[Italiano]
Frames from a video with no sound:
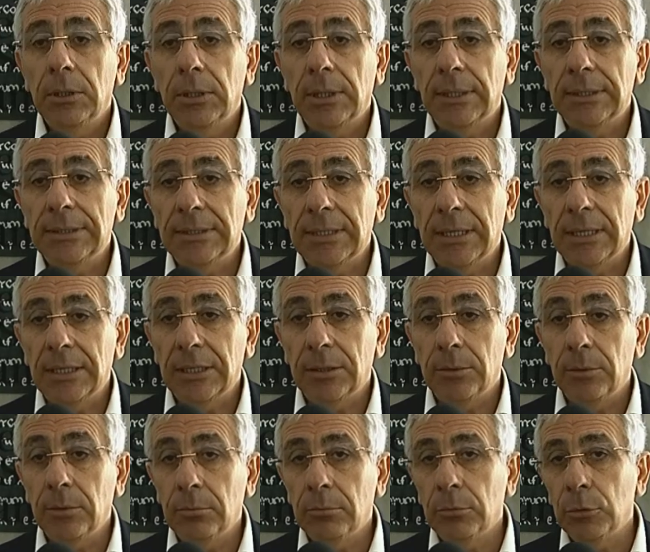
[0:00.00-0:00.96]
a
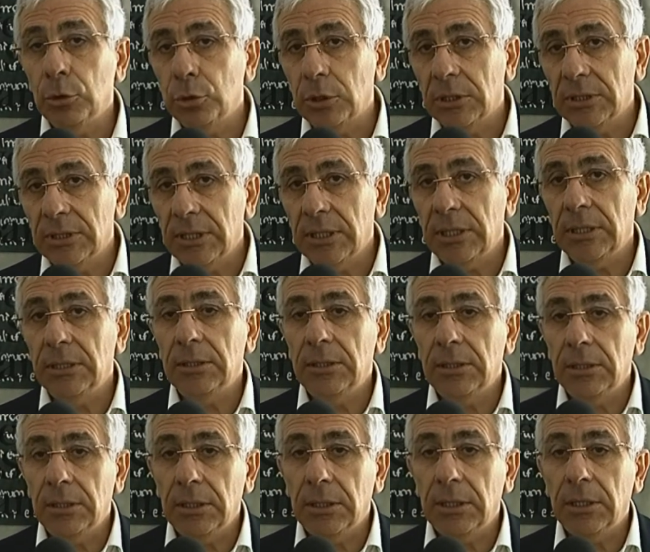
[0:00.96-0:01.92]
stare molto attenti
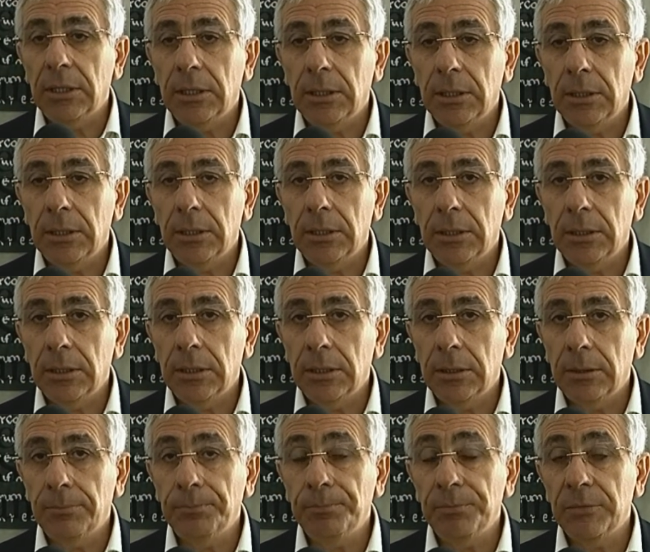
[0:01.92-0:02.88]

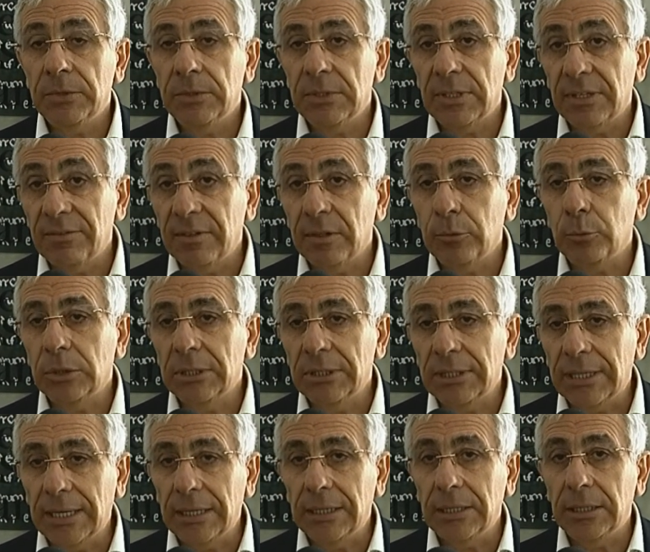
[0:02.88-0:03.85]
e mm,
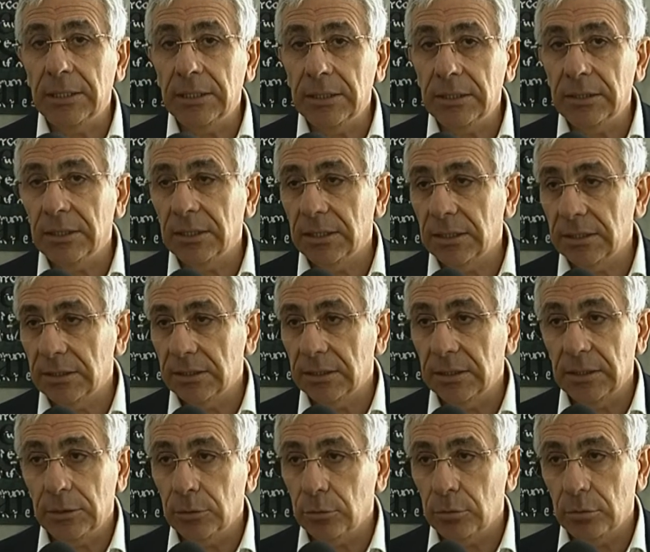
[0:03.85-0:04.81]
salvaguardare gli interessi
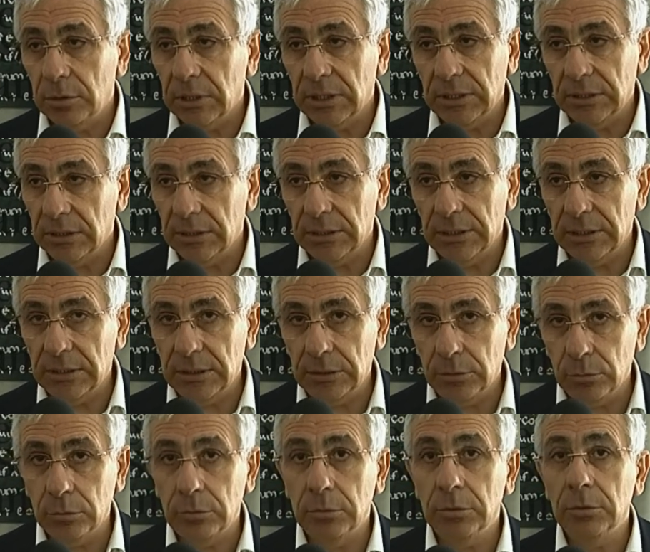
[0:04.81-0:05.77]
degli studenti
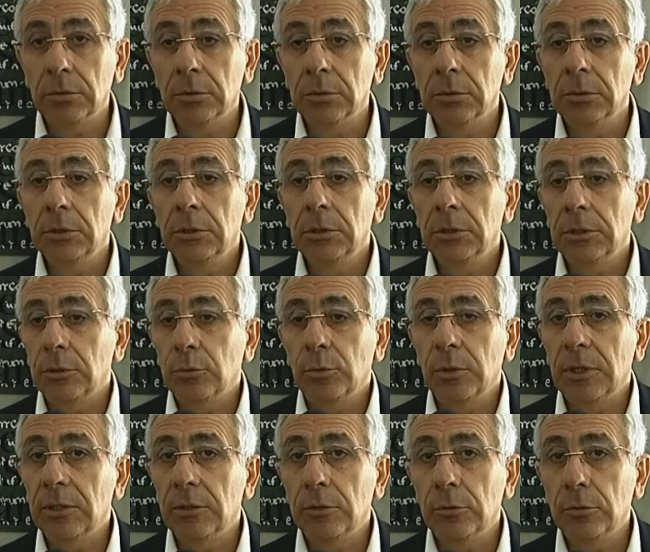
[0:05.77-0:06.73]
innanzitutto. Gli
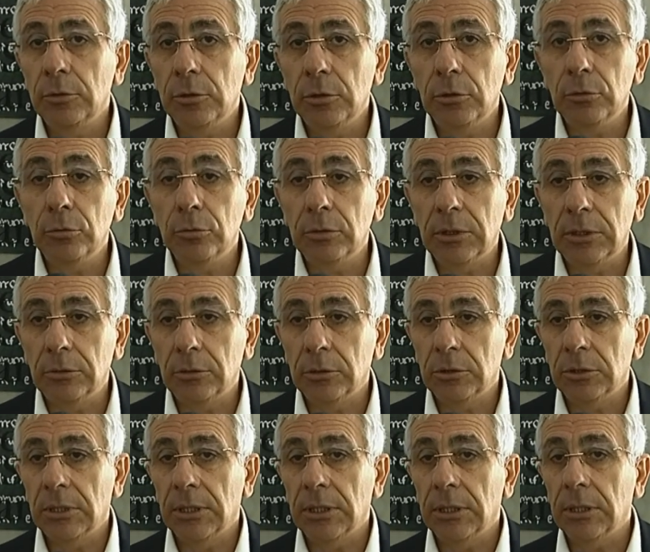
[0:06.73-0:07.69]
studenti non sono una
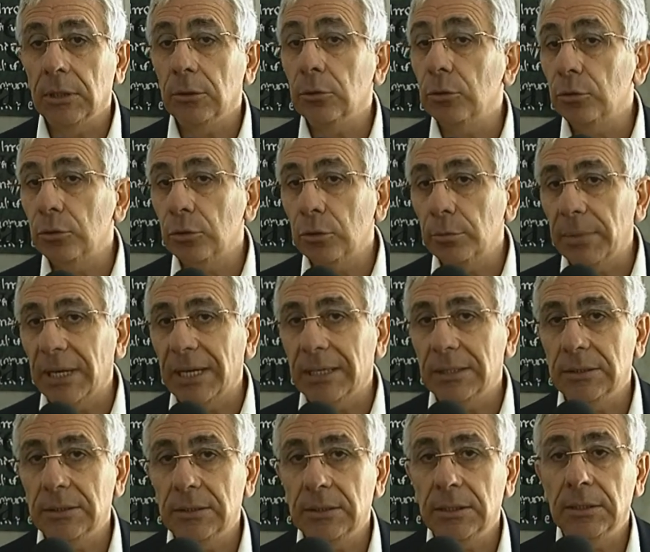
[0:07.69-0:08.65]
nostra
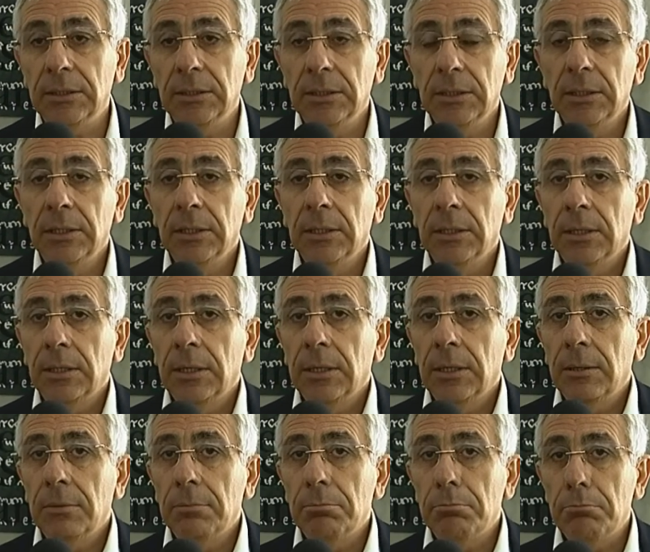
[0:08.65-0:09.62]
controparte,
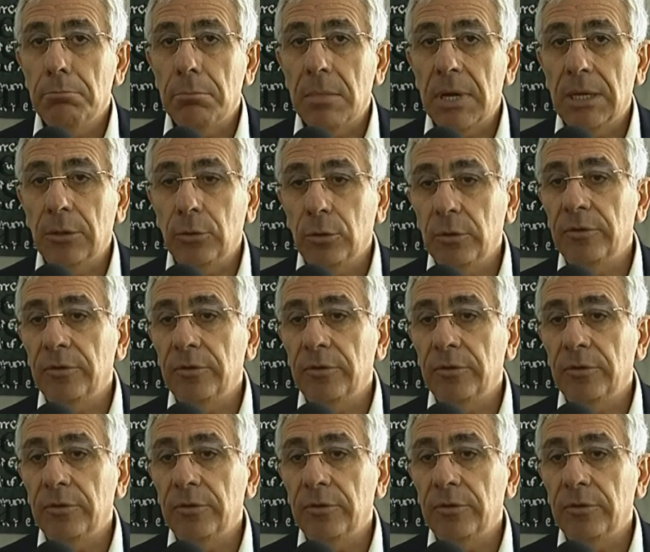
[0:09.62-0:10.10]
ma noi